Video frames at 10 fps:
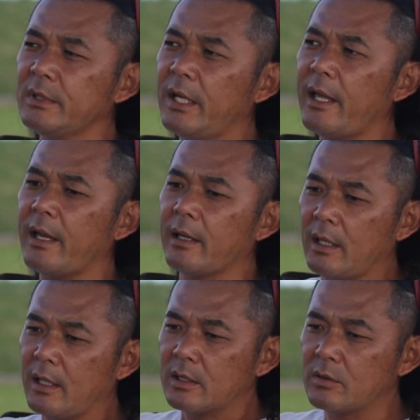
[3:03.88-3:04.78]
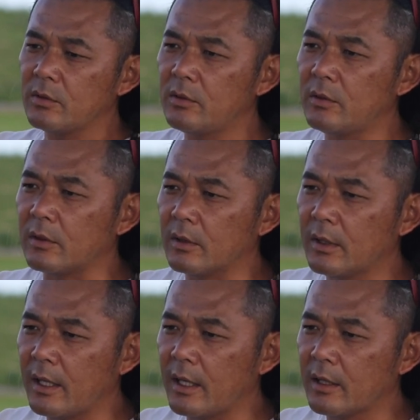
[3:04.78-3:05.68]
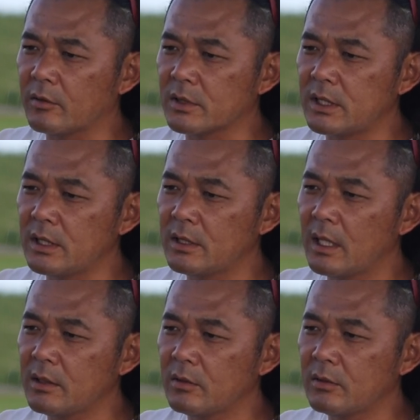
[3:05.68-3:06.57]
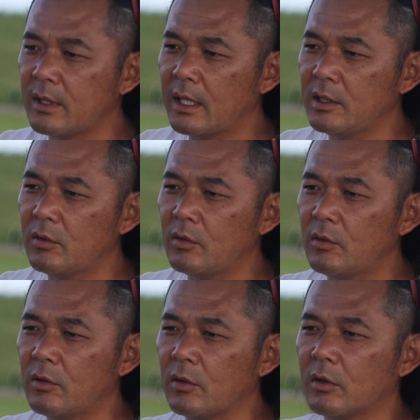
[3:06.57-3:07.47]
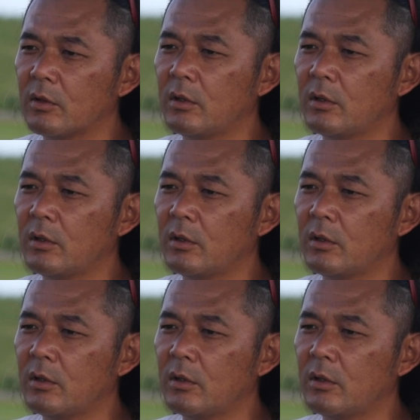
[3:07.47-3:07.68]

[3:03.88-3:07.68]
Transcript: でその、診断の内容を、